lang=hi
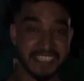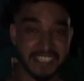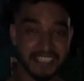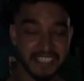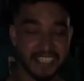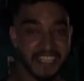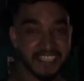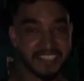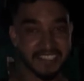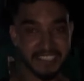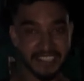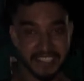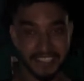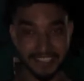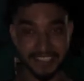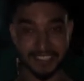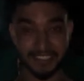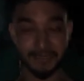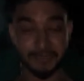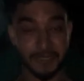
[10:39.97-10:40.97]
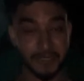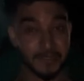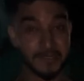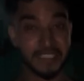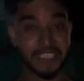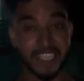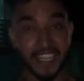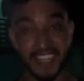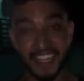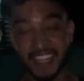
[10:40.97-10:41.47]
इतनी एक्सरसाइज इसने मेरे को
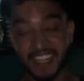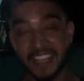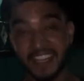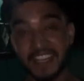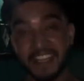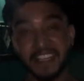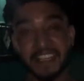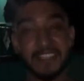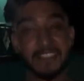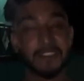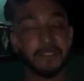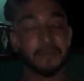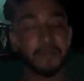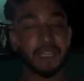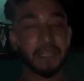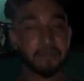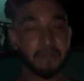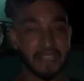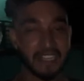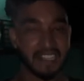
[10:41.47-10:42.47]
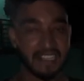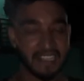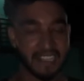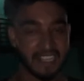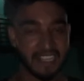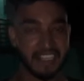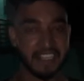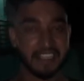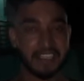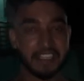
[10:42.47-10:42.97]
सिखाई कि जो मैंने पहले
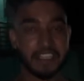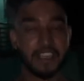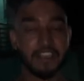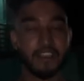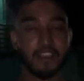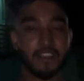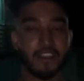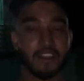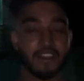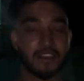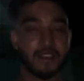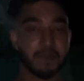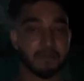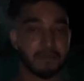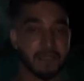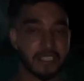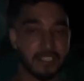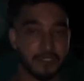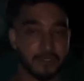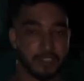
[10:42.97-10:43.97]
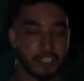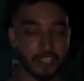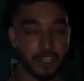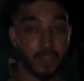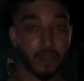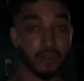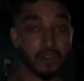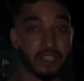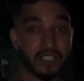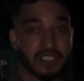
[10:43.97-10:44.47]
नहीं की थी और मैं जो
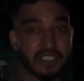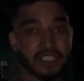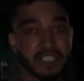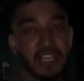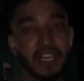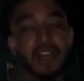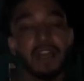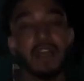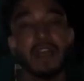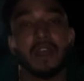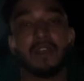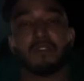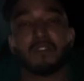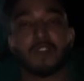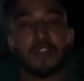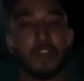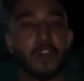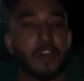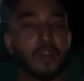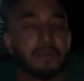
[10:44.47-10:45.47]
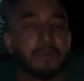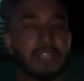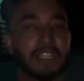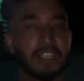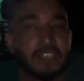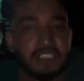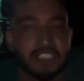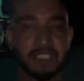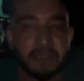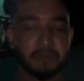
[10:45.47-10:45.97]
वर्कआउट करता था वो नॉर्मली
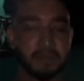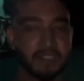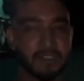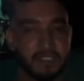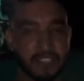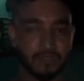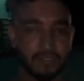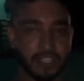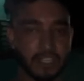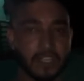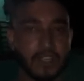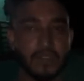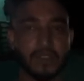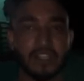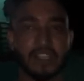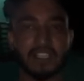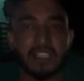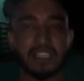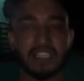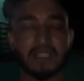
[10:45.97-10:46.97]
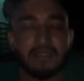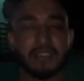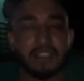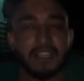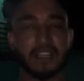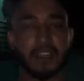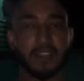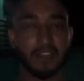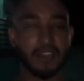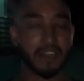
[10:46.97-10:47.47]
और सिंपली वर्कआउट करता था भाई
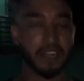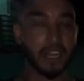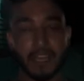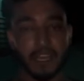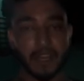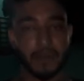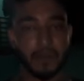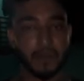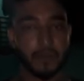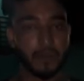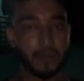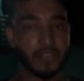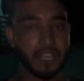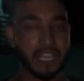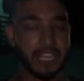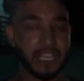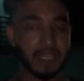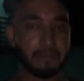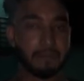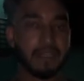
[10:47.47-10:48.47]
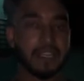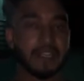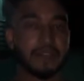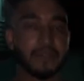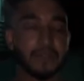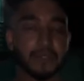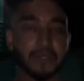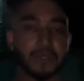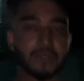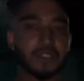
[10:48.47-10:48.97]
और अन्नों को एक महीने
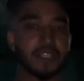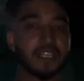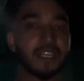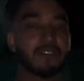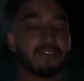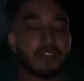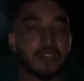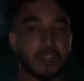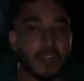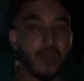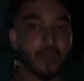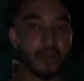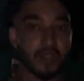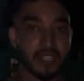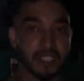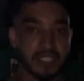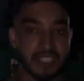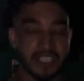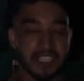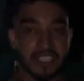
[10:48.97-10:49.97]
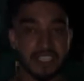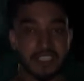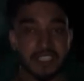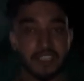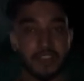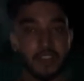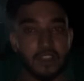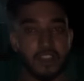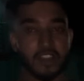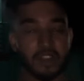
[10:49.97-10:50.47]
हो चुके हैं वर्कआउट करते करते
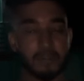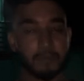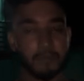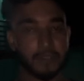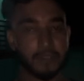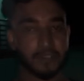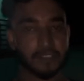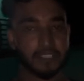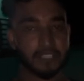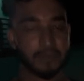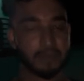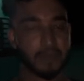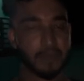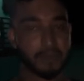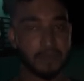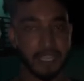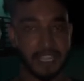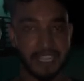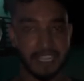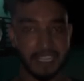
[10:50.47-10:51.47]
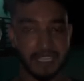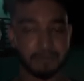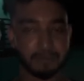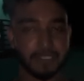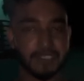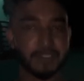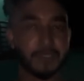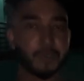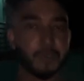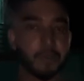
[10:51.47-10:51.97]
और मेरे को सिर्फ अभी एक हफ्ते
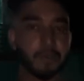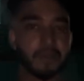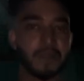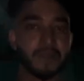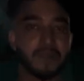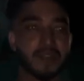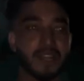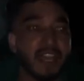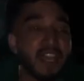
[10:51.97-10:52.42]
से ऊपर हो रहा